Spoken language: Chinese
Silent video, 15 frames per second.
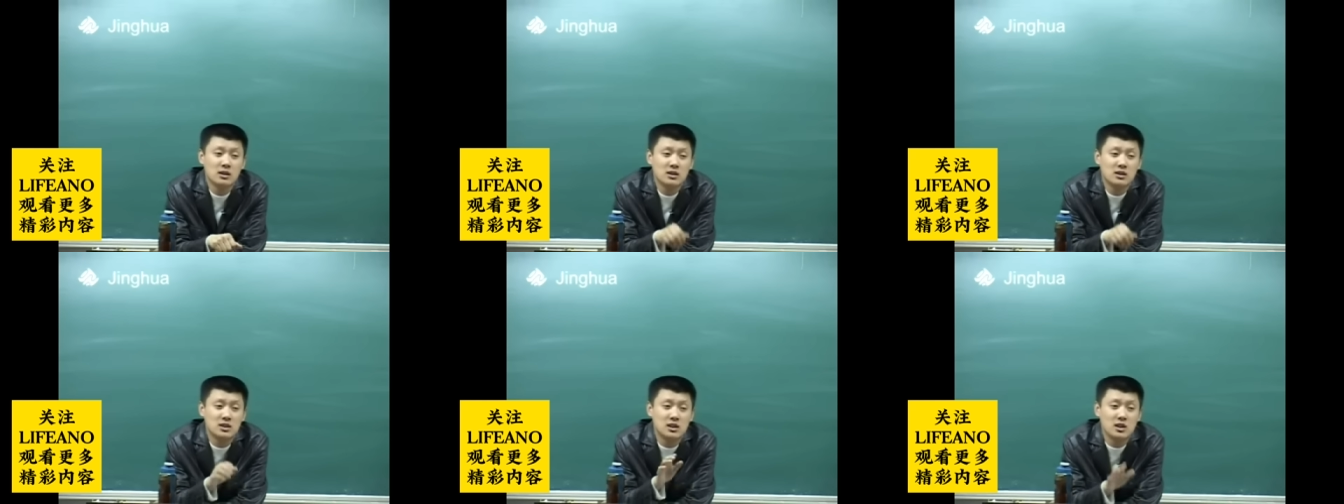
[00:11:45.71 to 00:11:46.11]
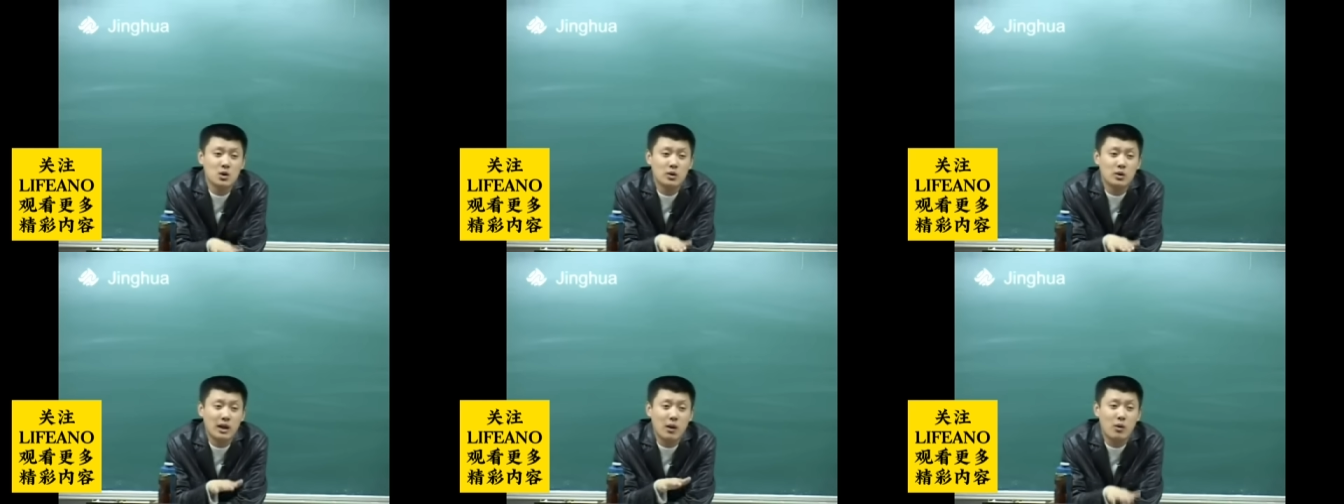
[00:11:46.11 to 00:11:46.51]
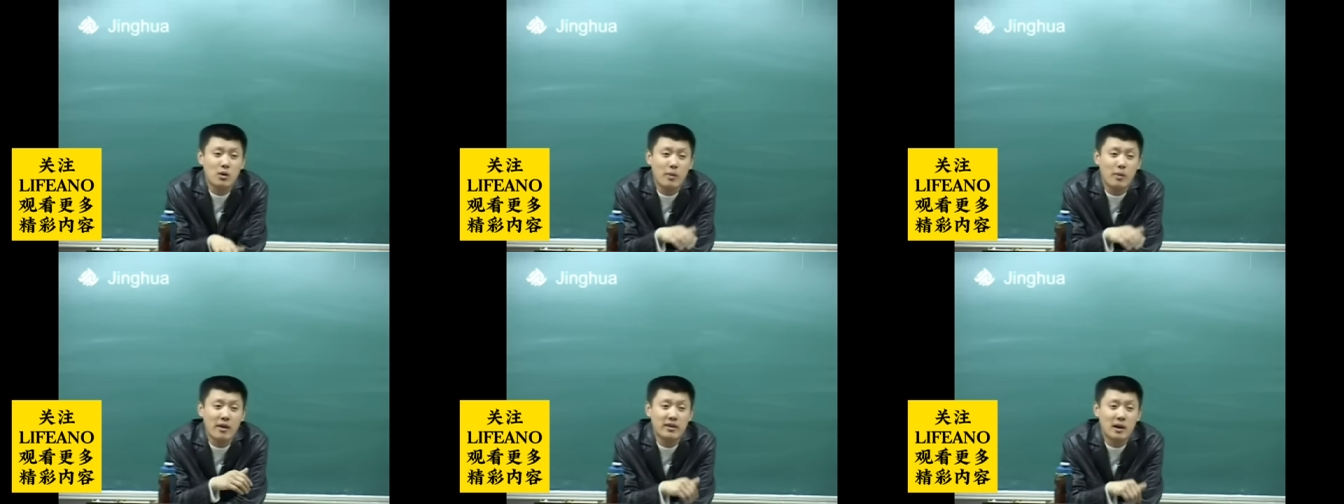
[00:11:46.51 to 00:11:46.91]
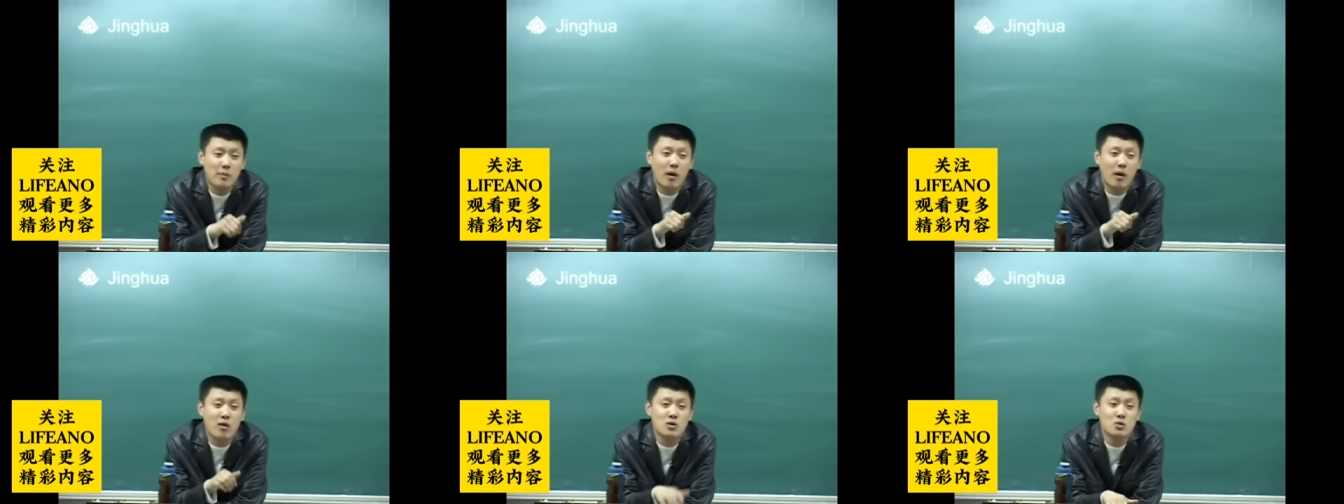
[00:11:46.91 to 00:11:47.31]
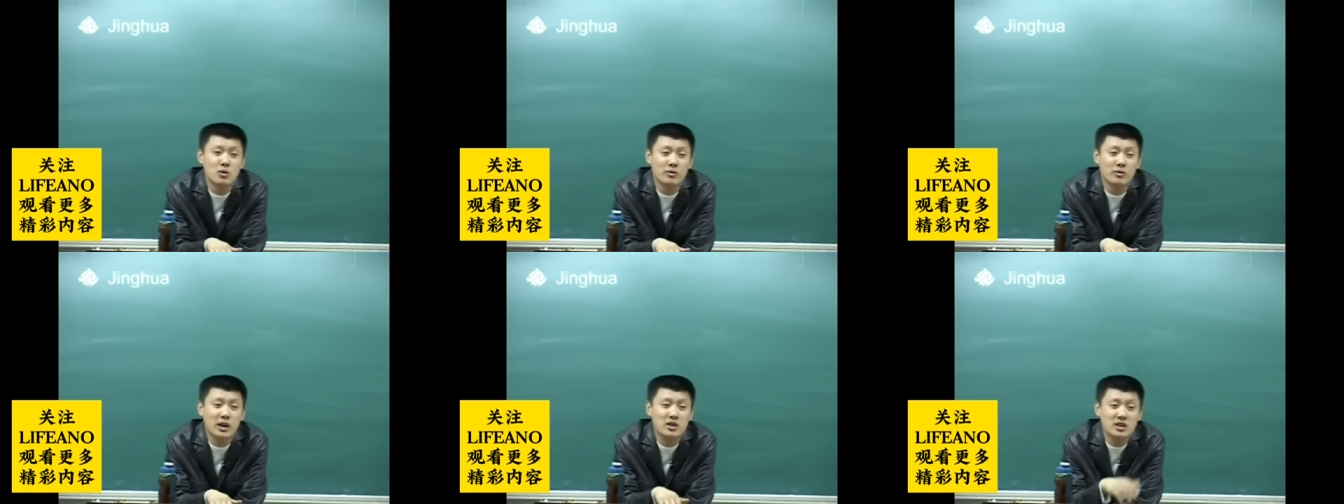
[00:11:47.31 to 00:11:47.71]
七九年我就搬到他边上
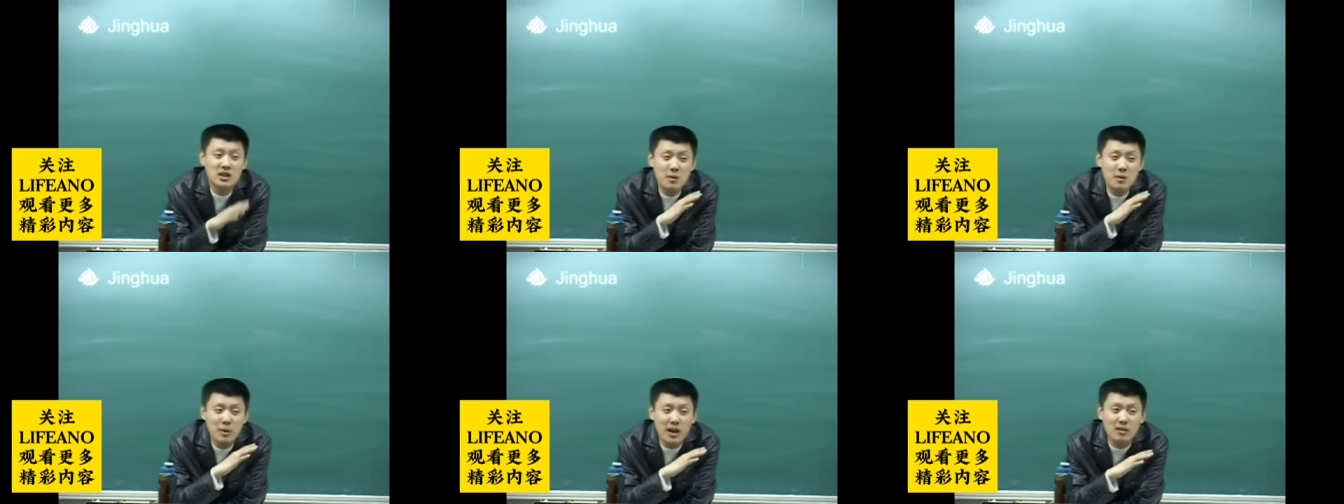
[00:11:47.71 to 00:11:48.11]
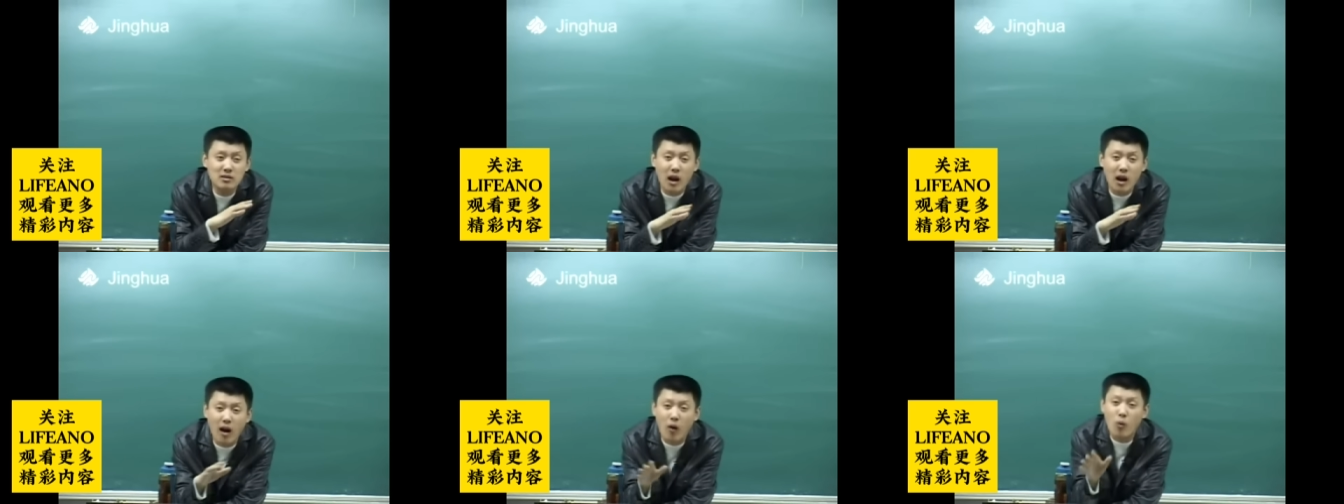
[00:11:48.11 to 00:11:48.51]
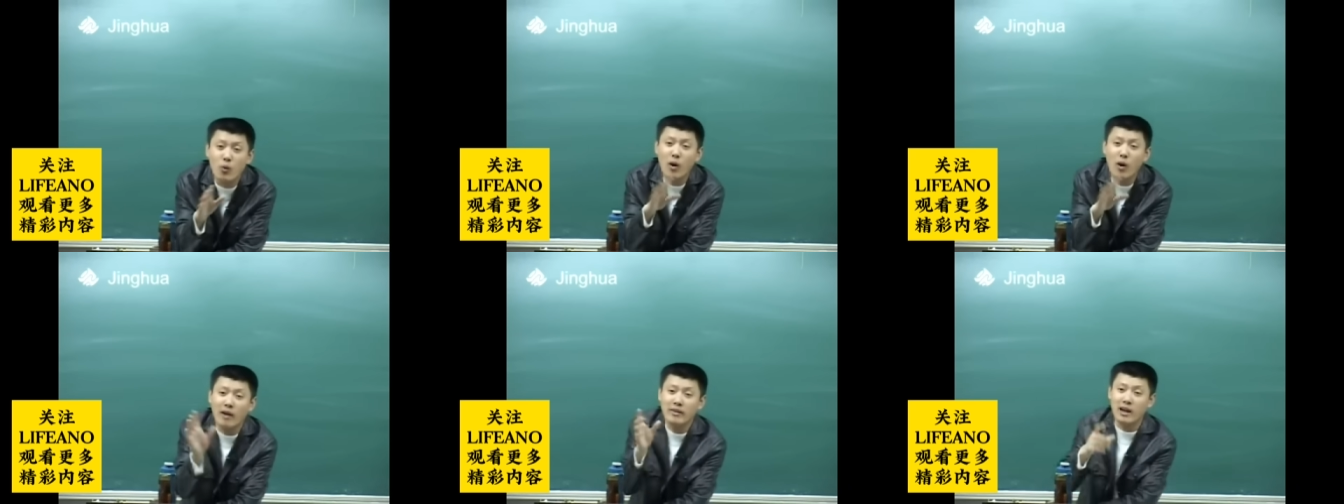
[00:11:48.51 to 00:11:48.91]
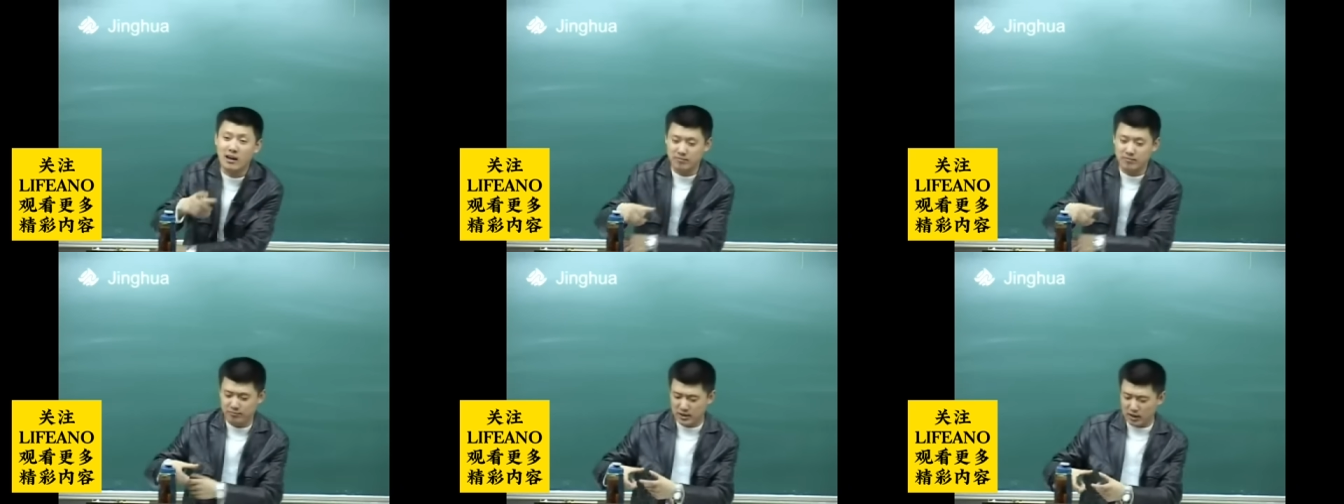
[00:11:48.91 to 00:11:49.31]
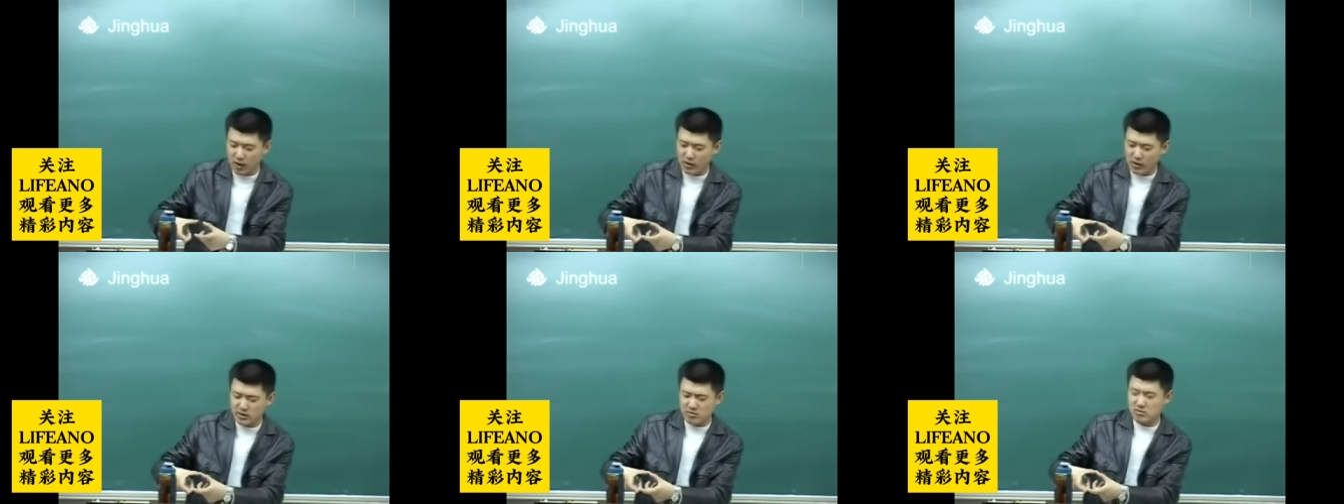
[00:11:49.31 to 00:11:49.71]
住，那是一片桃园呐，那
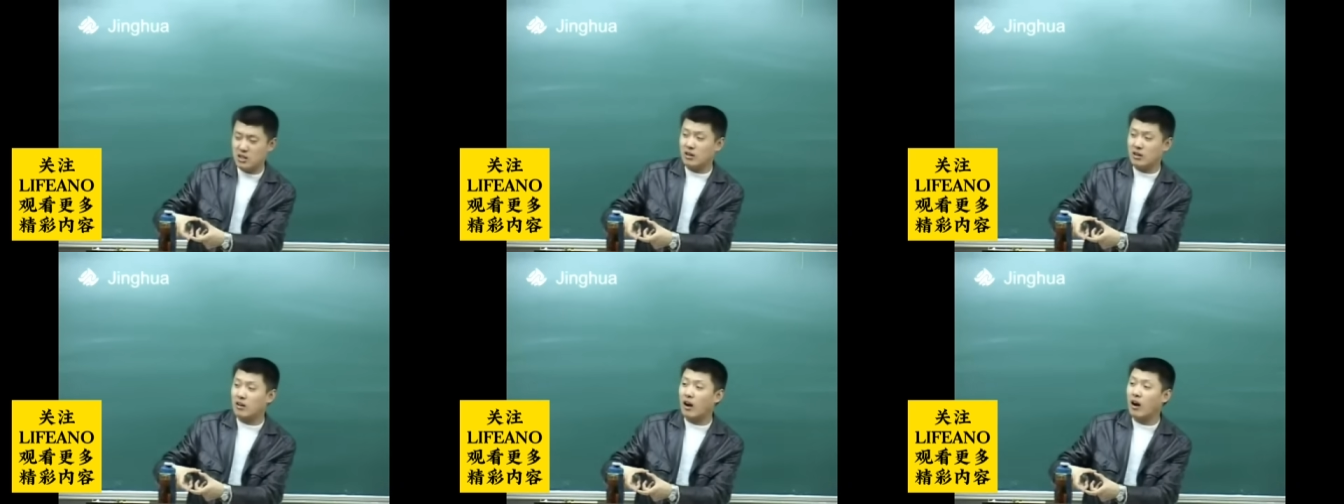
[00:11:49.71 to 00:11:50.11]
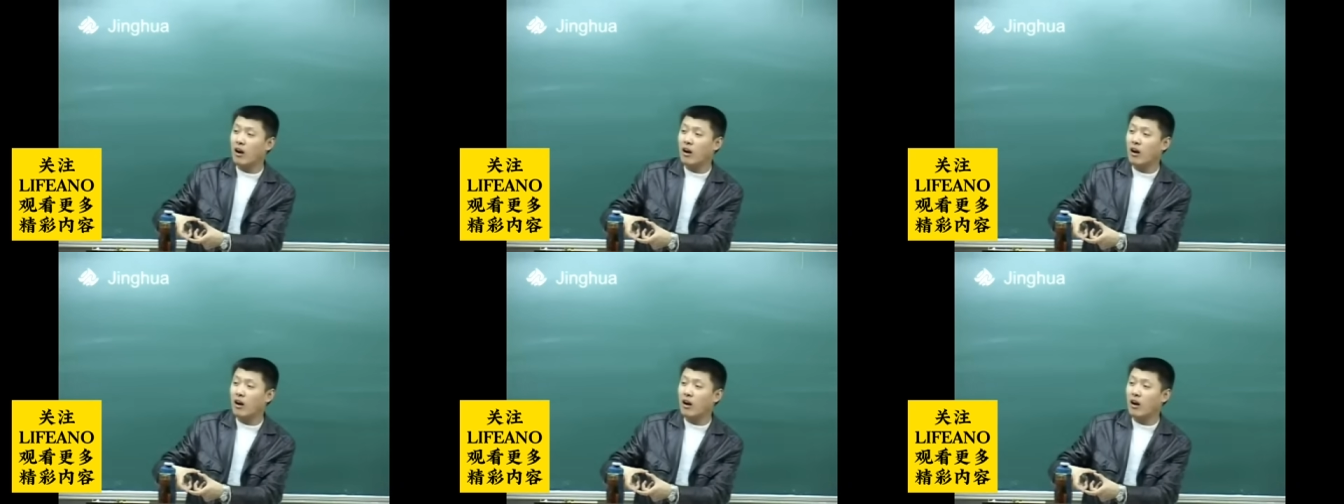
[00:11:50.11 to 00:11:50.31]
桃子这么大个，